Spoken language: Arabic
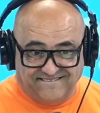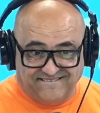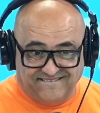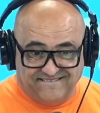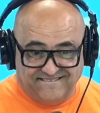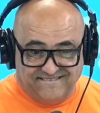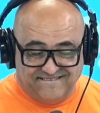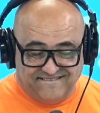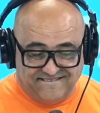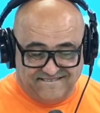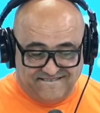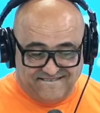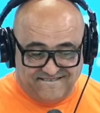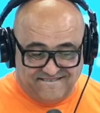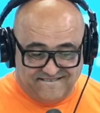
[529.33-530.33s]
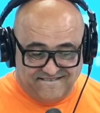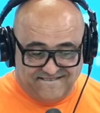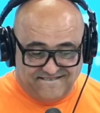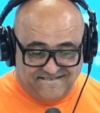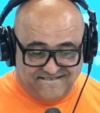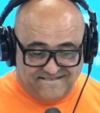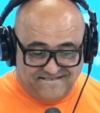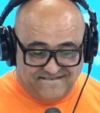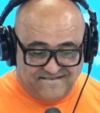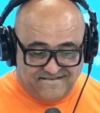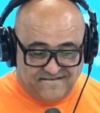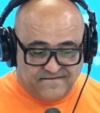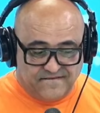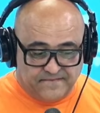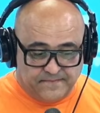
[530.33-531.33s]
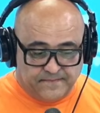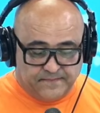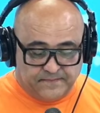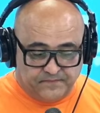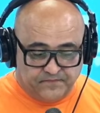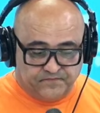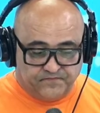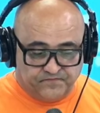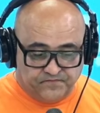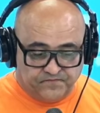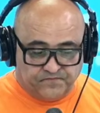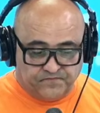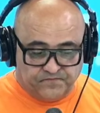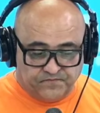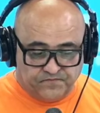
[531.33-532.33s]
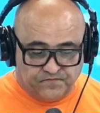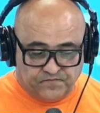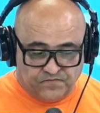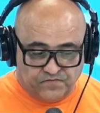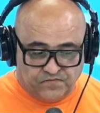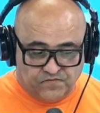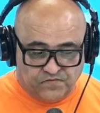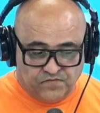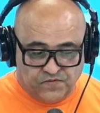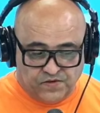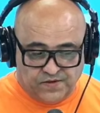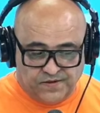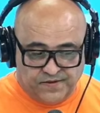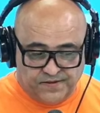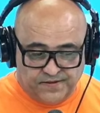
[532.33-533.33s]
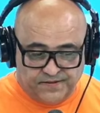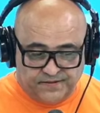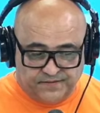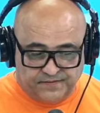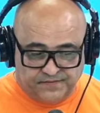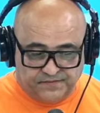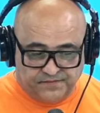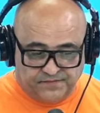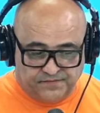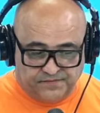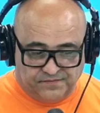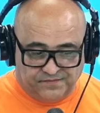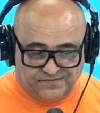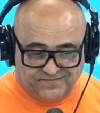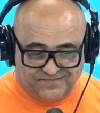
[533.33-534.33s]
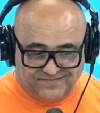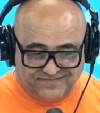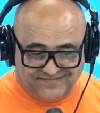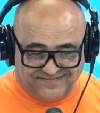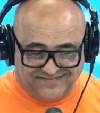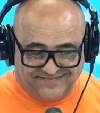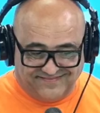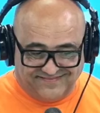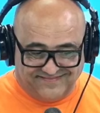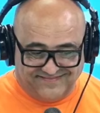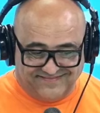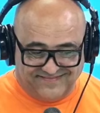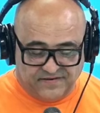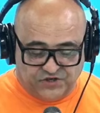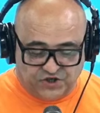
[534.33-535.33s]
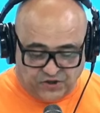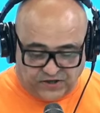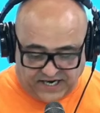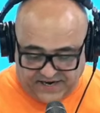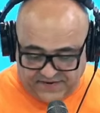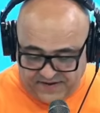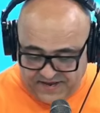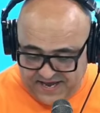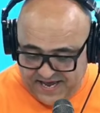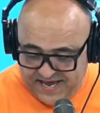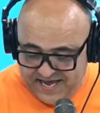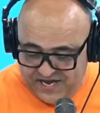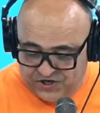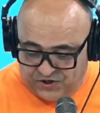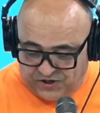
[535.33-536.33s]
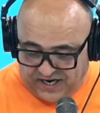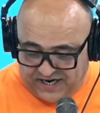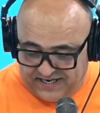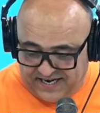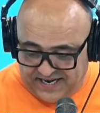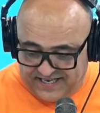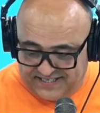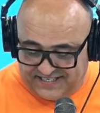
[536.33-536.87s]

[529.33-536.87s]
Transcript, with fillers: وستنجزوا كما ينبغي وابنائنا اللي يستحقوا النجاح سينجحون شكرا اكيد ان شاء الله ربي ينجحهم آه،